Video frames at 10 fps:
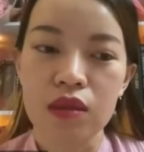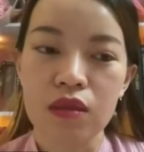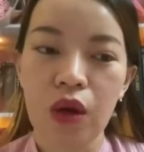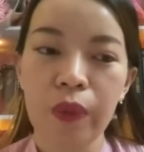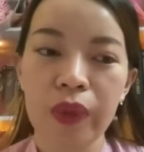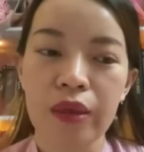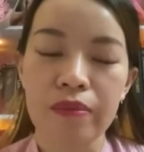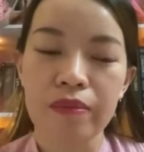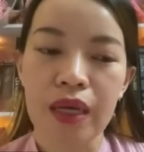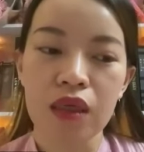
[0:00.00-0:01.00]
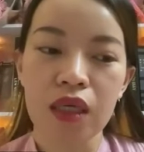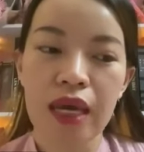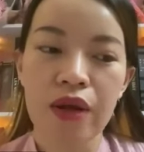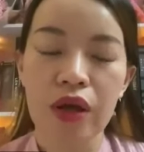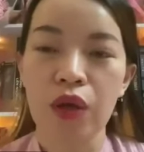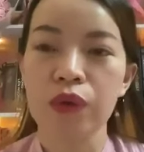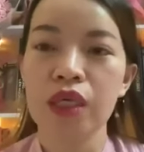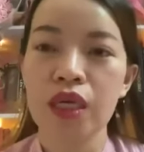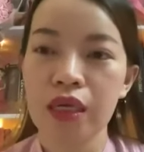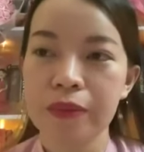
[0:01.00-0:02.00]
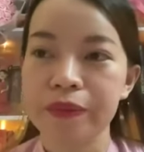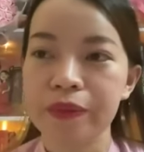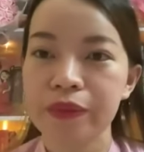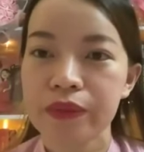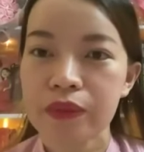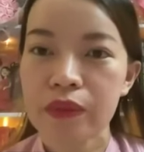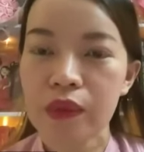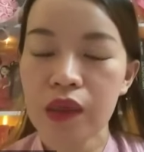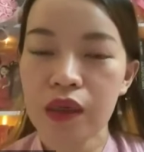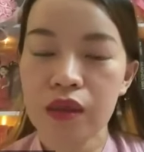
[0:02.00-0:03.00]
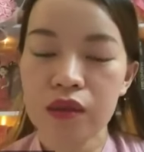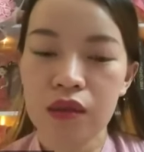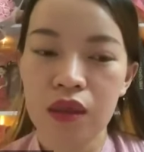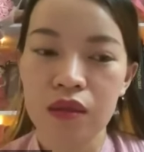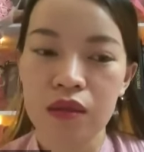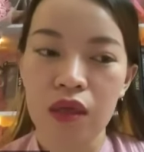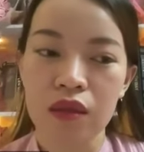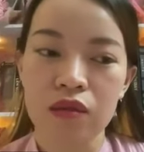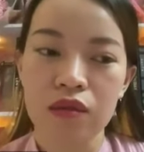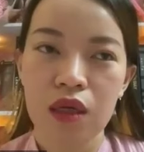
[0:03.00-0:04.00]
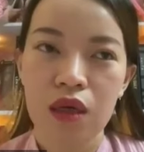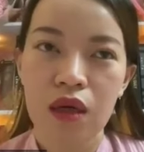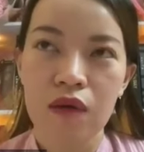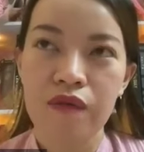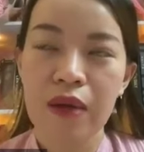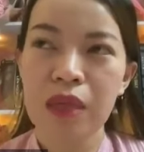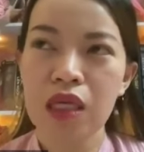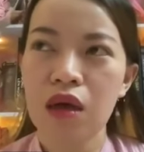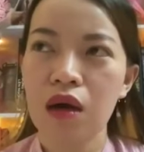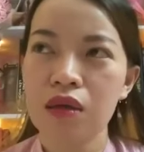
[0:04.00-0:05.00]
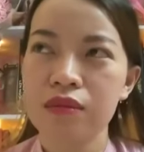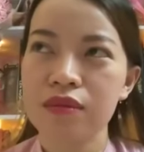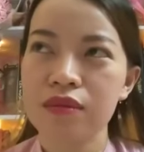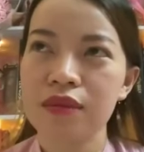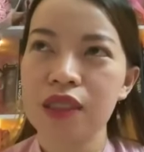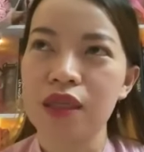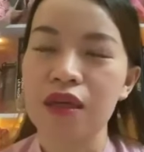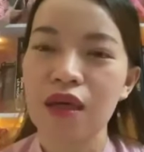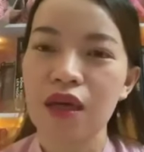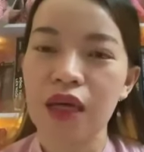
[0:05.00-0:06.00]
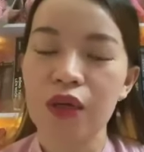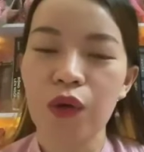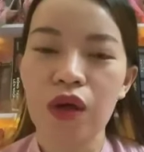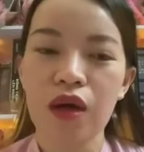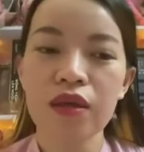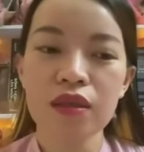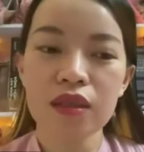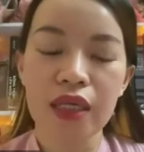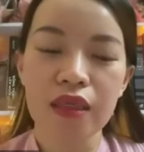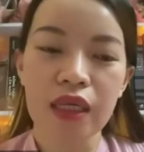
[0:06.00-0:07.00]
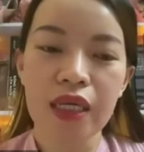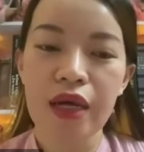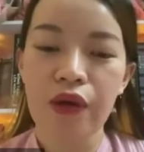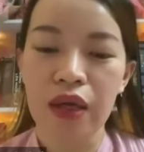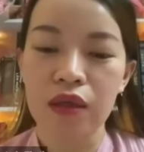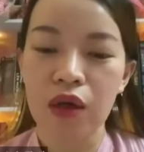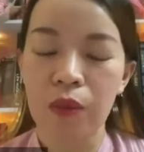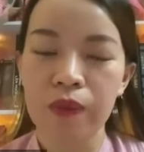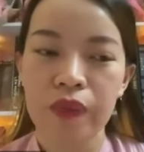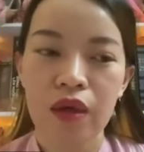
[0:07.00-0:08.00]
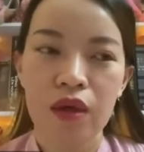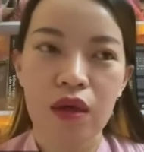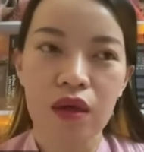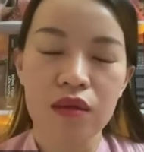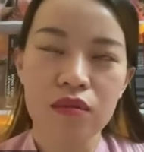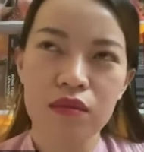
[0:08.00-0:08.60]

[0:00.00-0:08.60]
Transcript: công nghiệp mà những cái giai đoạn đầu tiên ấy à, à, nền à, văn minh hơi gì à, kỹ thuật hơi nước này những cái giai đoạn công à,